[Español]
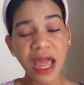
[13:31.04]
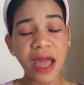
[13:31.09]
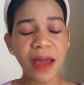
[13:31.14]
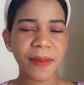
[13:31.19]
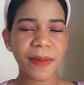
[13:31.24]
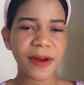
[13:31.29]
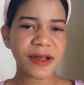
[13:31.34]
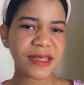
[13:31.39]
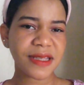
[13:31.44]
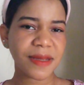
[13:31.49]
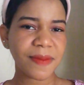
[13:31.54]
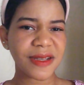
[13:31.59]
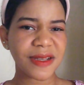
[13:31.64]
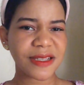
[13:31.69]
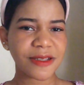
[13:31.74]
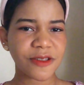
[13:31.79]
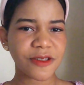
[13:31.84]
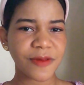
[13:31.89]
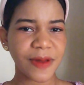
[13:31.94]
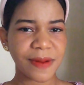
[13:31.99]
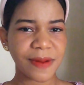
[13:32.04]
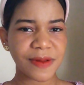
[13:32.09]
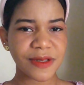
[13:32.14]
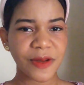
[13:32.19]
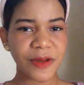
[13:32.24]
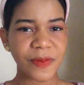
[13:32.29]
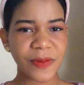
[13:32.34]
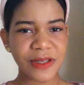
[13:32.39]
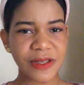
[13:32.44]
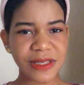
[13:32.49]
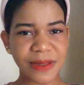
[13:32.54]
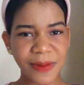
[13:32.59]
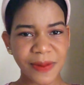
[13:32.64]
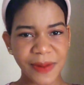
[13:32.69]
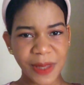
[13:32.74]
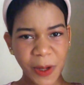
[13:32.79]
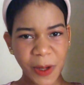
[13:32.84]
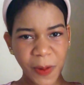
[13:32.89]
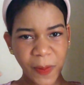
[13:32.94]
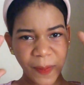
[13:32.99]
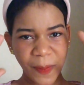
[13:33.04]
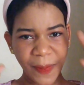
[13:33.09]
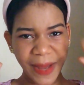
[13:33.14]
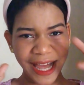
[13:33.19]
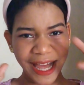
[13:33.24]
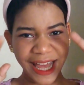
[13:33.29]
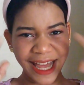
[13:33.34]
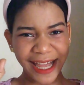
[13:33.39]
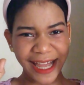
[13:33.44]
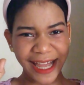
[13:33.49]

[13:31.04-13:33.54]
Pero sin más, nos veremos en un próximo video. Bye.